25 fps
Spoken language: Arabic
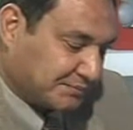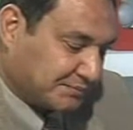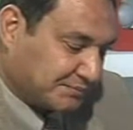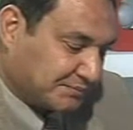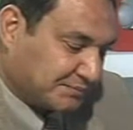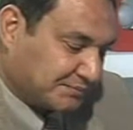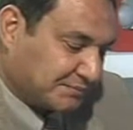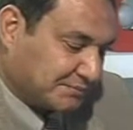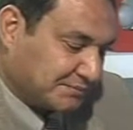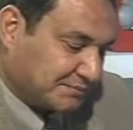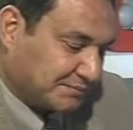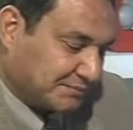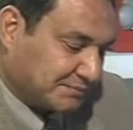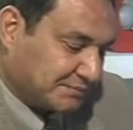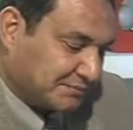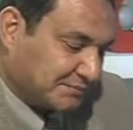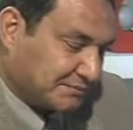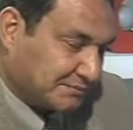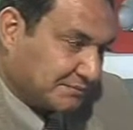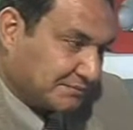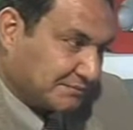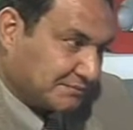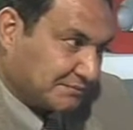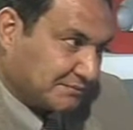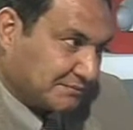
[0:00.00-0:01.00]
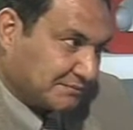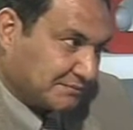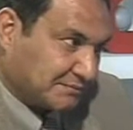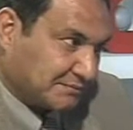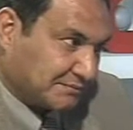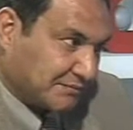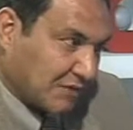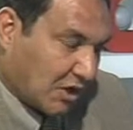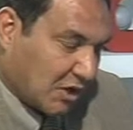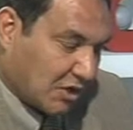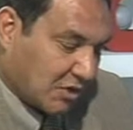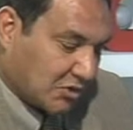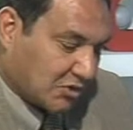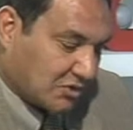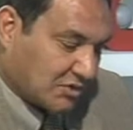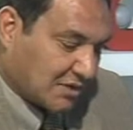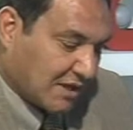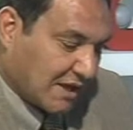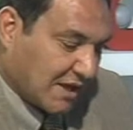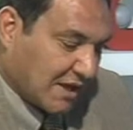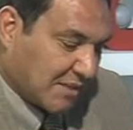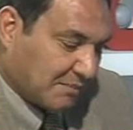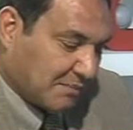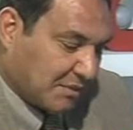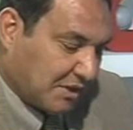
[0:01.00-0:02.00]
معاك السلام عليكم عليكم
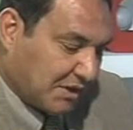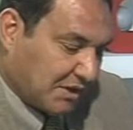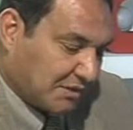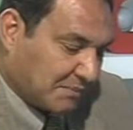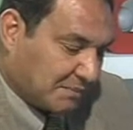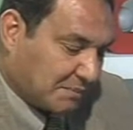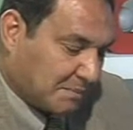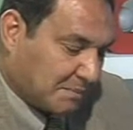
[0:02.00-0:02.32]
السلام مين؟